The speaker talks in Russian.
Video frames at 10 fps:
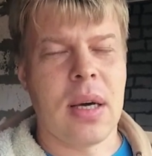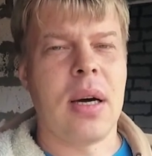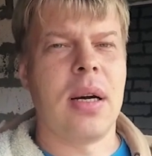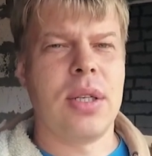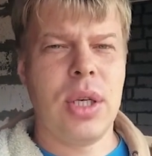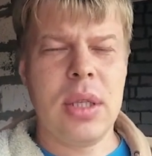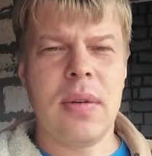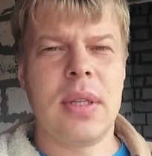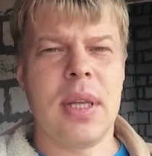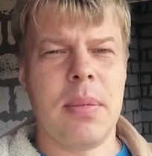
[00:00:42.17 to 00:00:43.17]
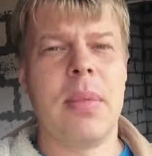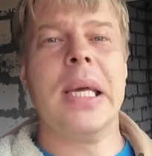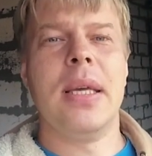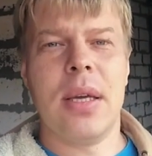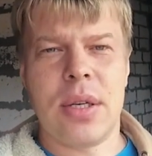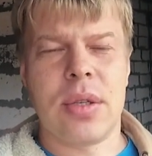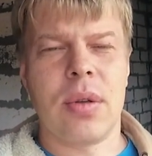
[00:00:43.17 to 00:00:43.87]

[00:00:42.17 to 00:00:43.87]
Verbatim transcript: а рассчитывать там есть